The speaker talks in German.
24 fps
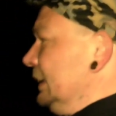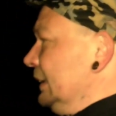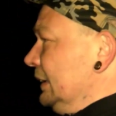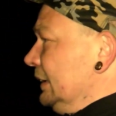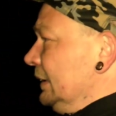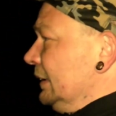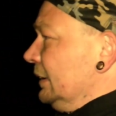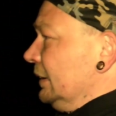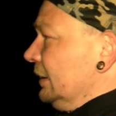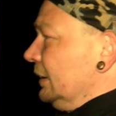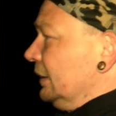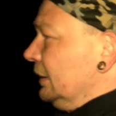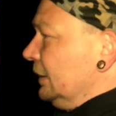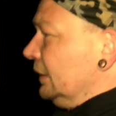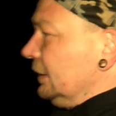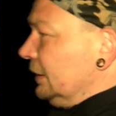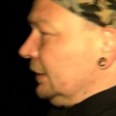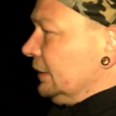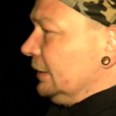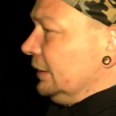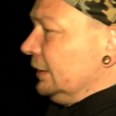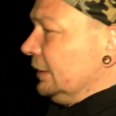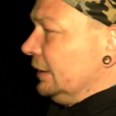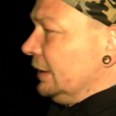Oh,
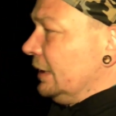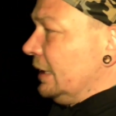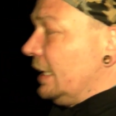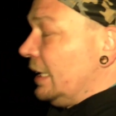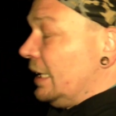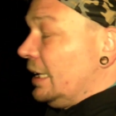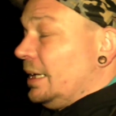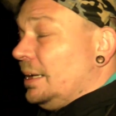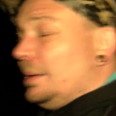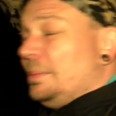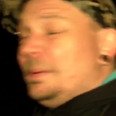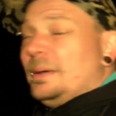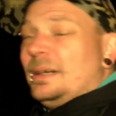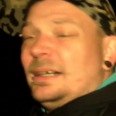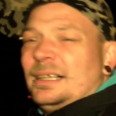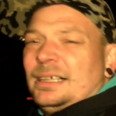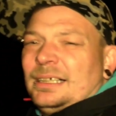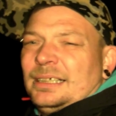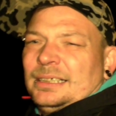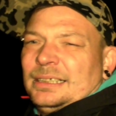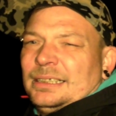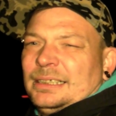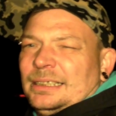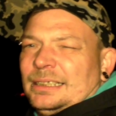
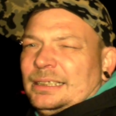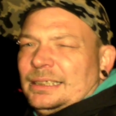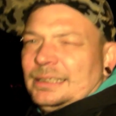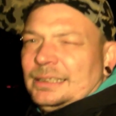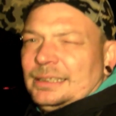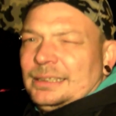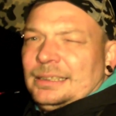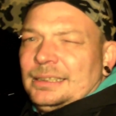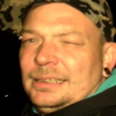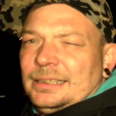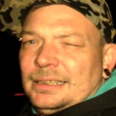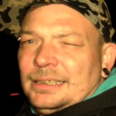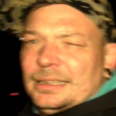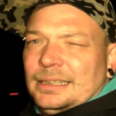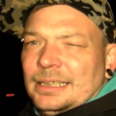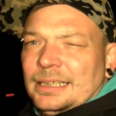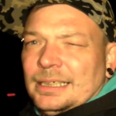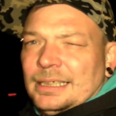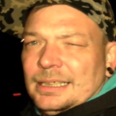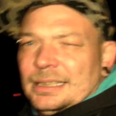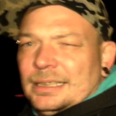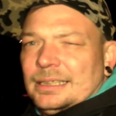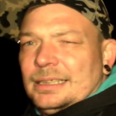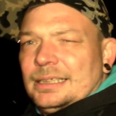aber
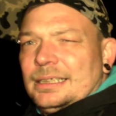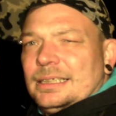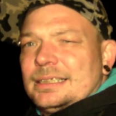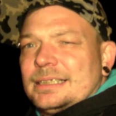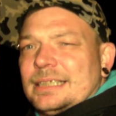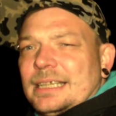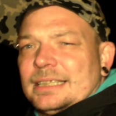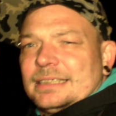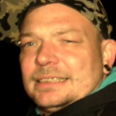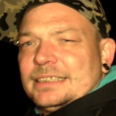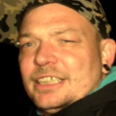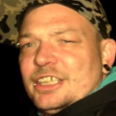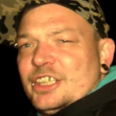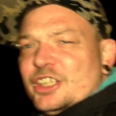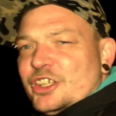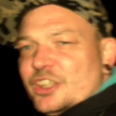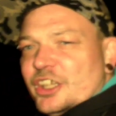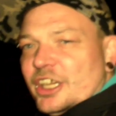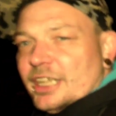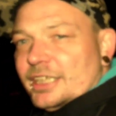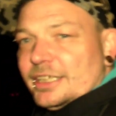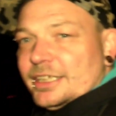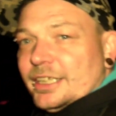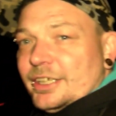es hat sich
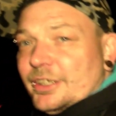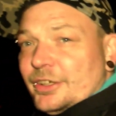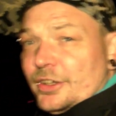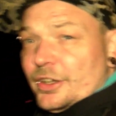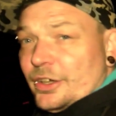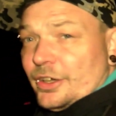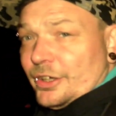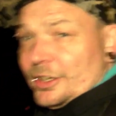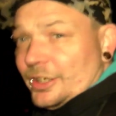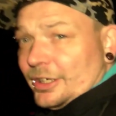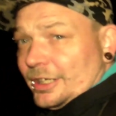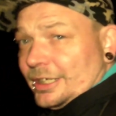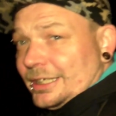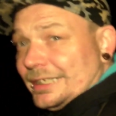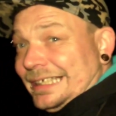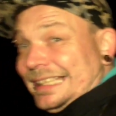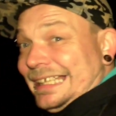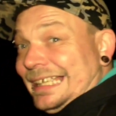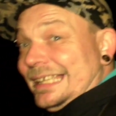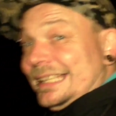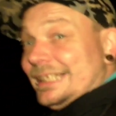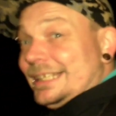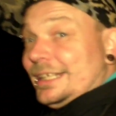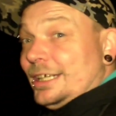dann noch
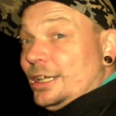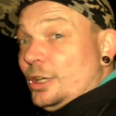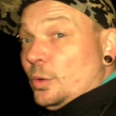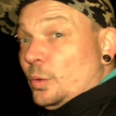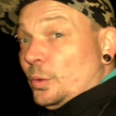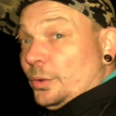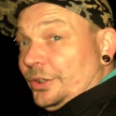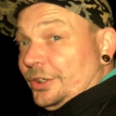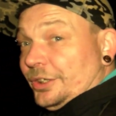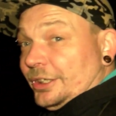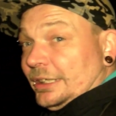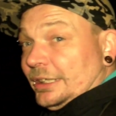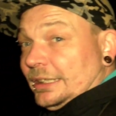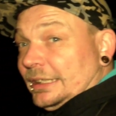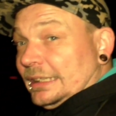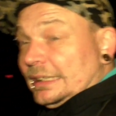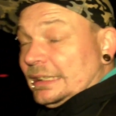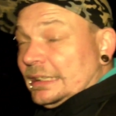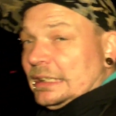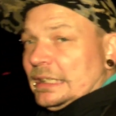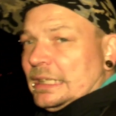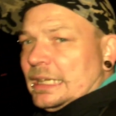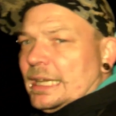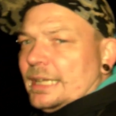gelohnt.
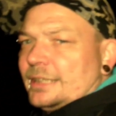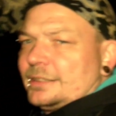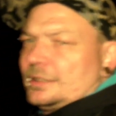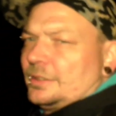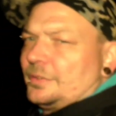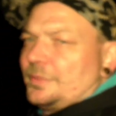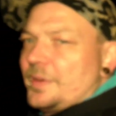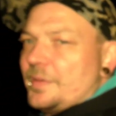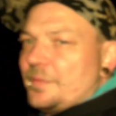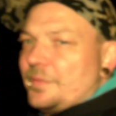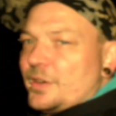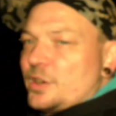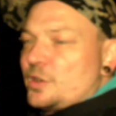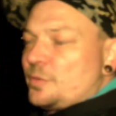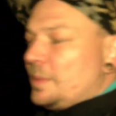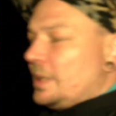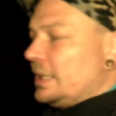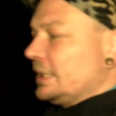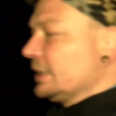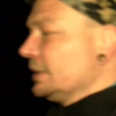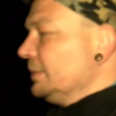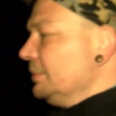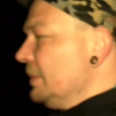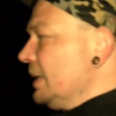Hat auf jeden Fall
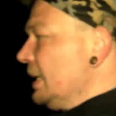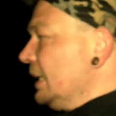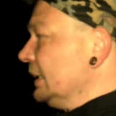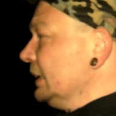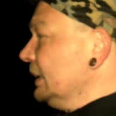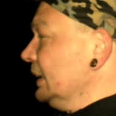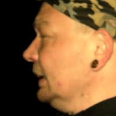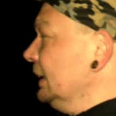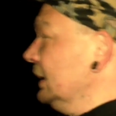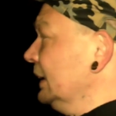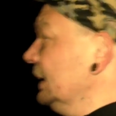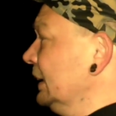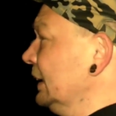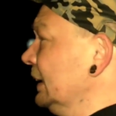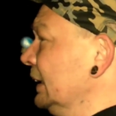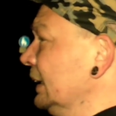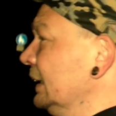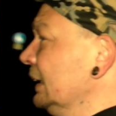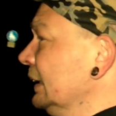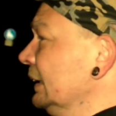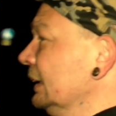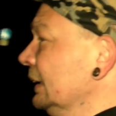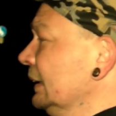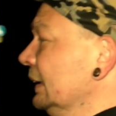Spaß gemacht.
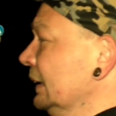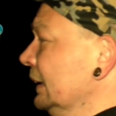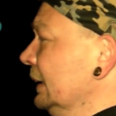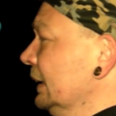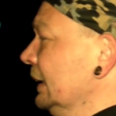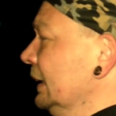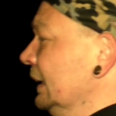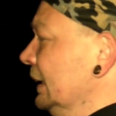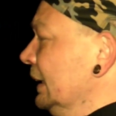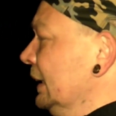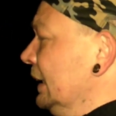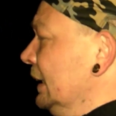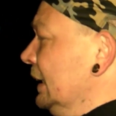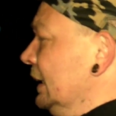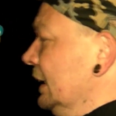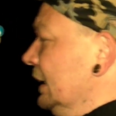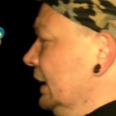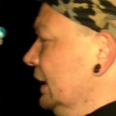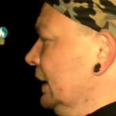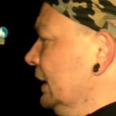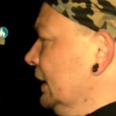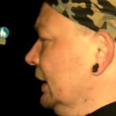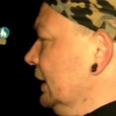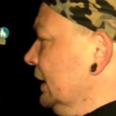
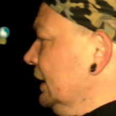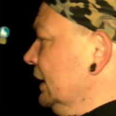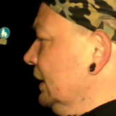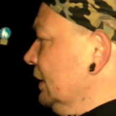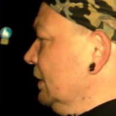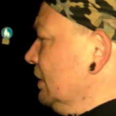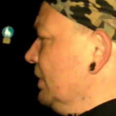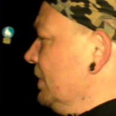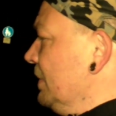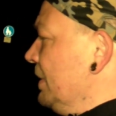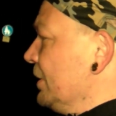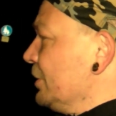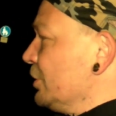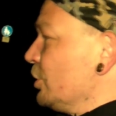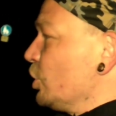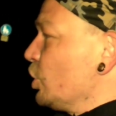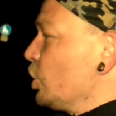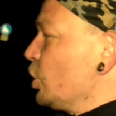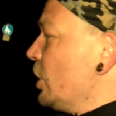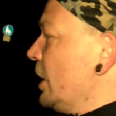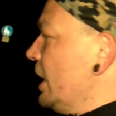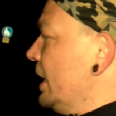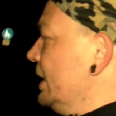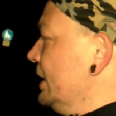Ah, auch manche
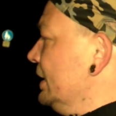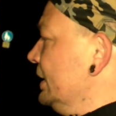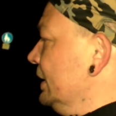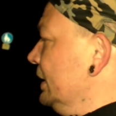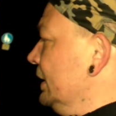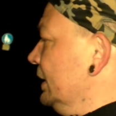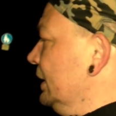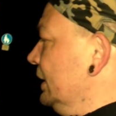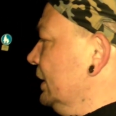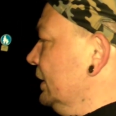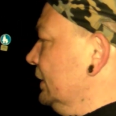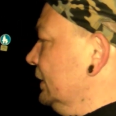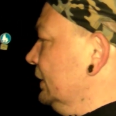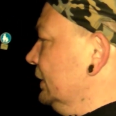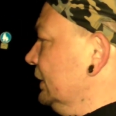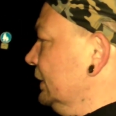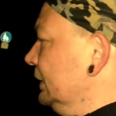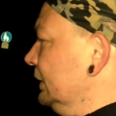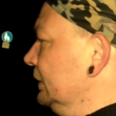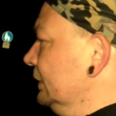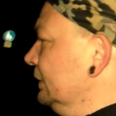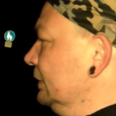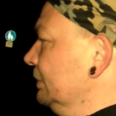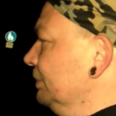Stellen.
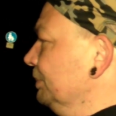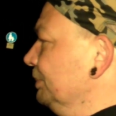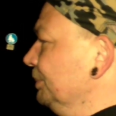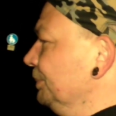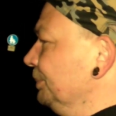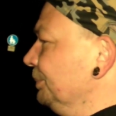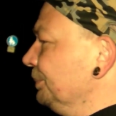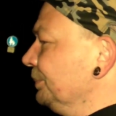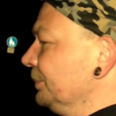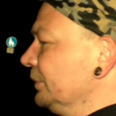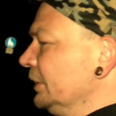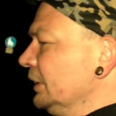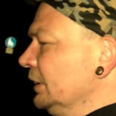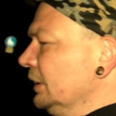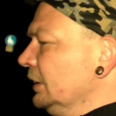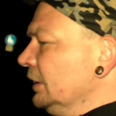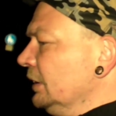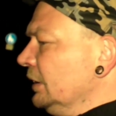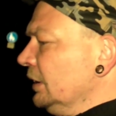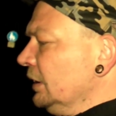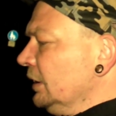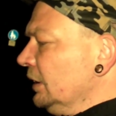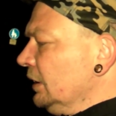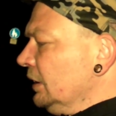Ähm,
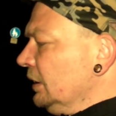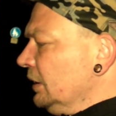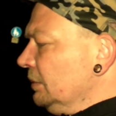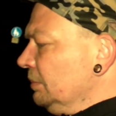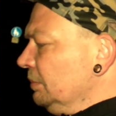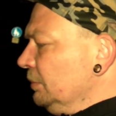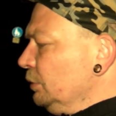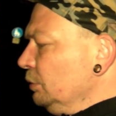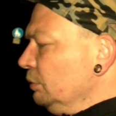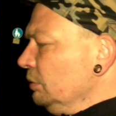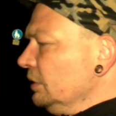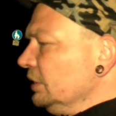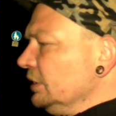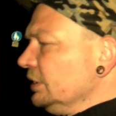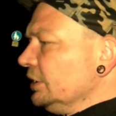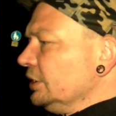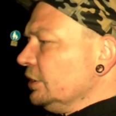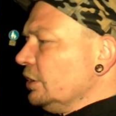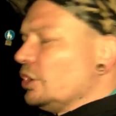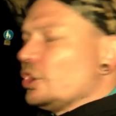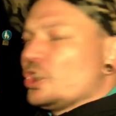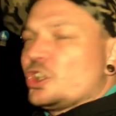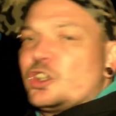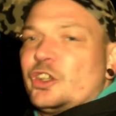im Dunkeln
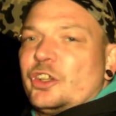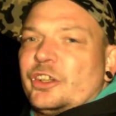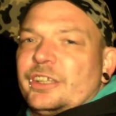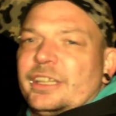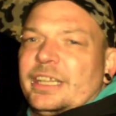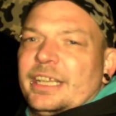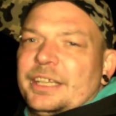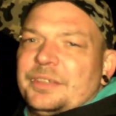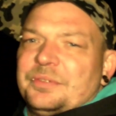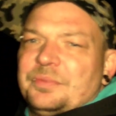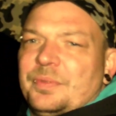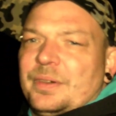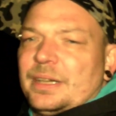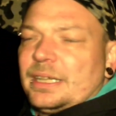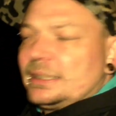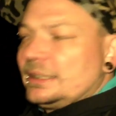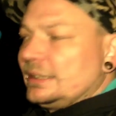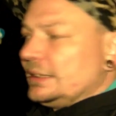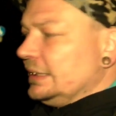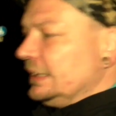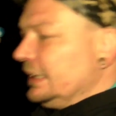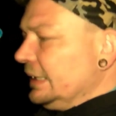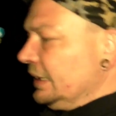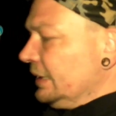doch schon etwas
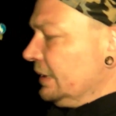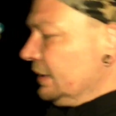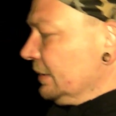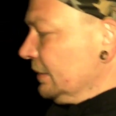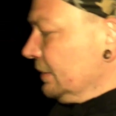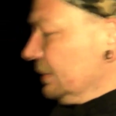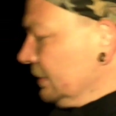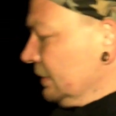sehr